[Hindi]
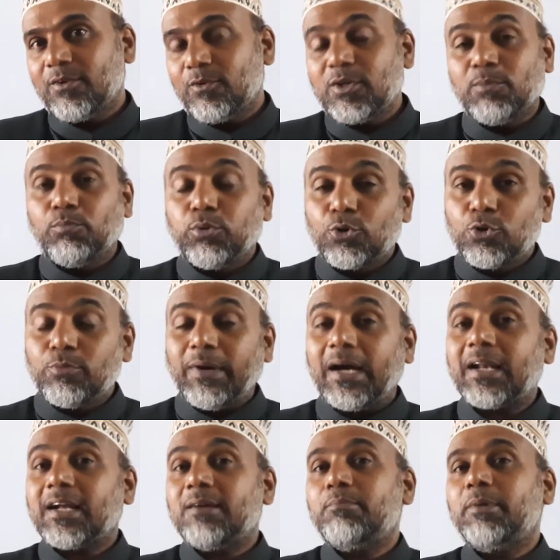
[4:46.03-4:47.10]
उन्हें
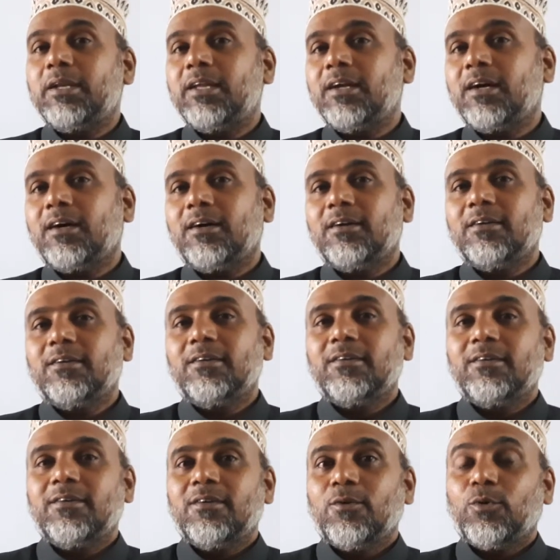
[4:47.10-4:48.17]
बुरदुबार कब बनेगा
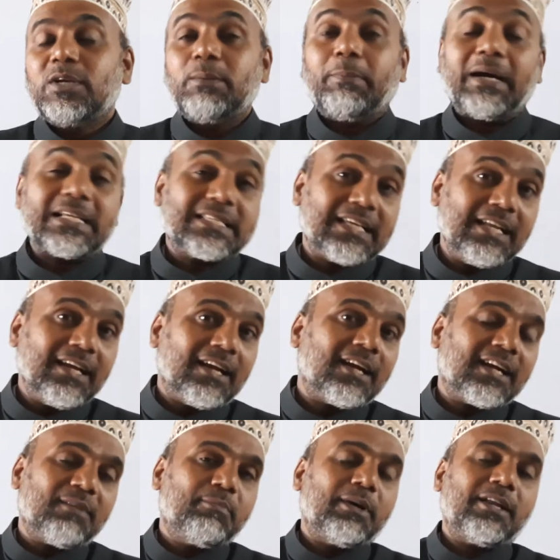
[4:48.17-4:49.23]
उन्हें बासलीखा
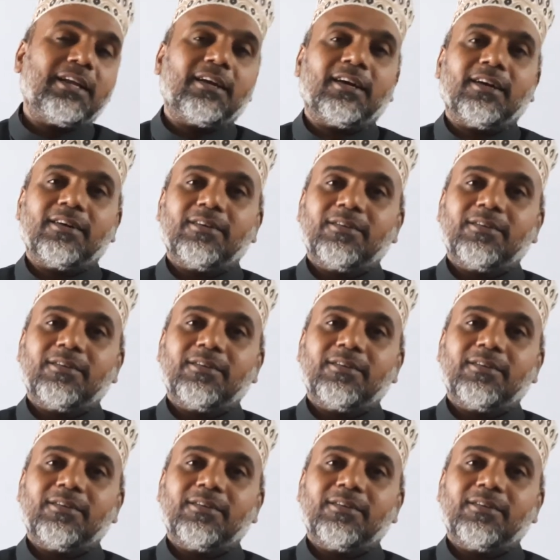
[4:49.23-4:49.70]
कब बनेगा